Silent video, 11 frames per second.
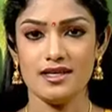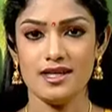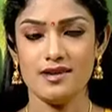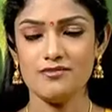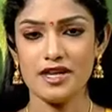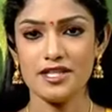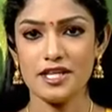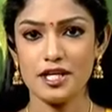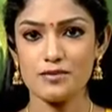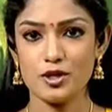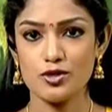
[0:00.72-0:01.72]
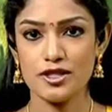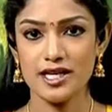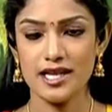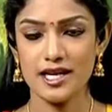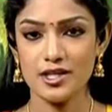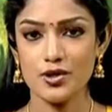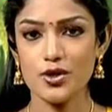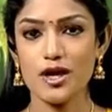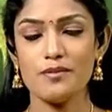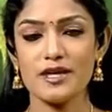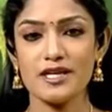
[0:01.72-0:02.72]
நம்ம இருந்தனர் பகுதியில
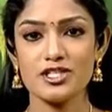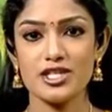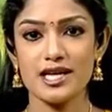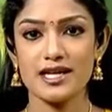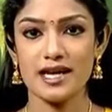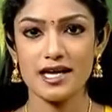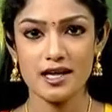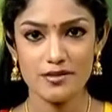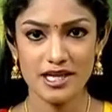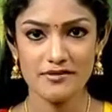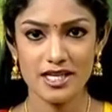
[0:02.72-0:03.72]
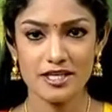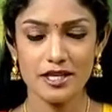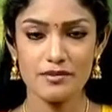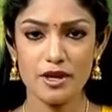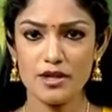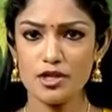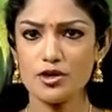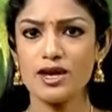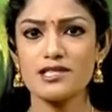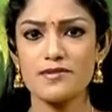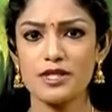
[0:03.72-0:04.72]
யோகா பயிற்சியாளர் அண்ணாமலை அவர்களிடம் நம்ம
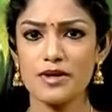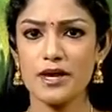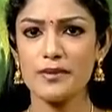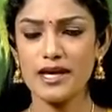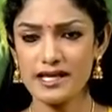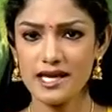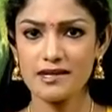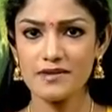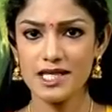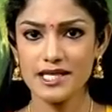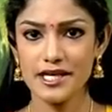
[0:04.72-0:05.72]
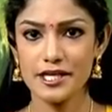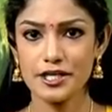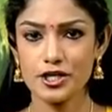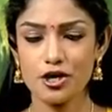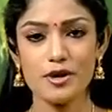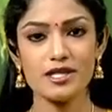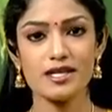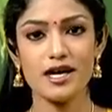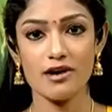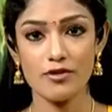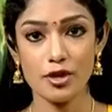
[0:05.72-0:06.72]
யோகா சம்பந்தமான பல கேள்விகளை கேட்டுட்டு இருக்கோம்
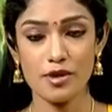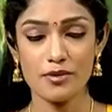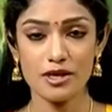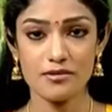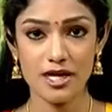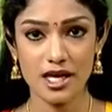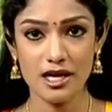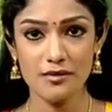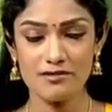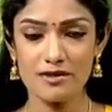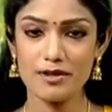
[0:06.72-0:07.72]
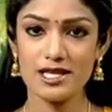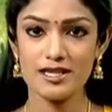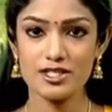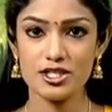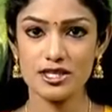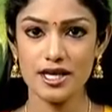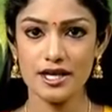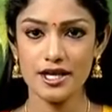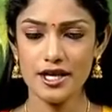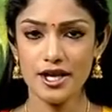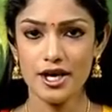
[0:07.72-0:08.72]
அதற்கு அவரும் நமக்கு விளக்கமாவே பதிலளிச்சிட்டு
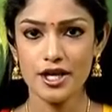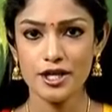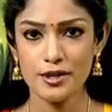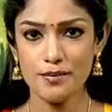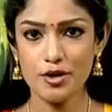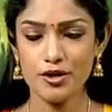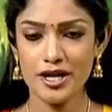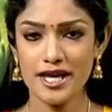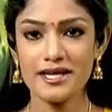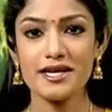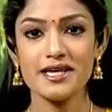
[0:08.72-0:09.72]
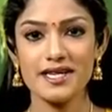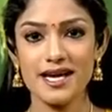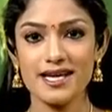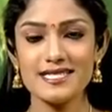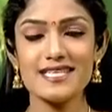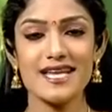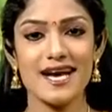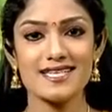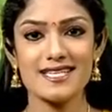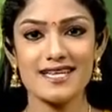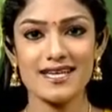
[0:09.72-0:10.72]
இருக்காரு இப்போ நேயர்களுக்காக சில
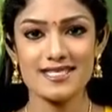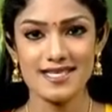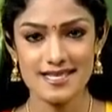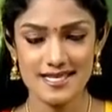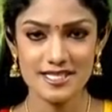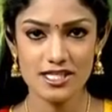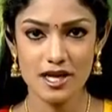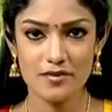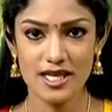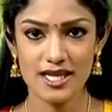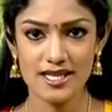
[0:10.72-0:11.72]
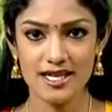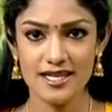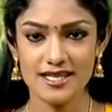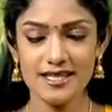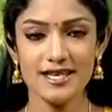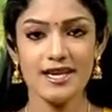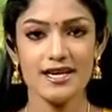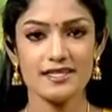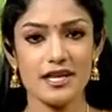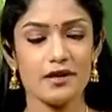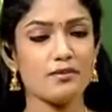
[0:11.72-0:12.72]
ஆசனங்களை சார் செஞ்சு காமிக்க இருக்காரு
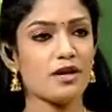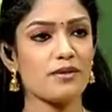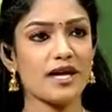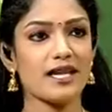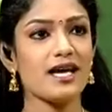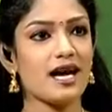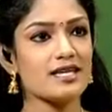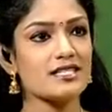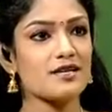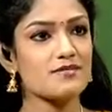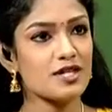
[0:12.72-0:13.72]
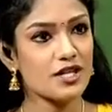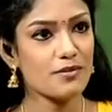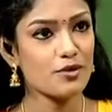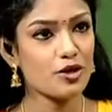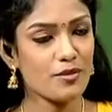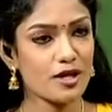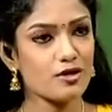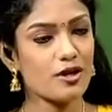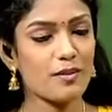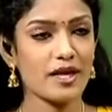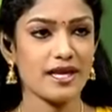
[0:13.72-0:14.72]
சார் இப்போ நம்ம என்ன ஆசனம் செய்ய போறோம்
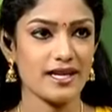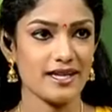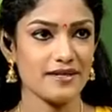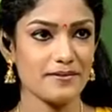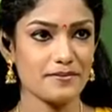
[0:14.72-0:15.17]
அதோட பேர் என்ன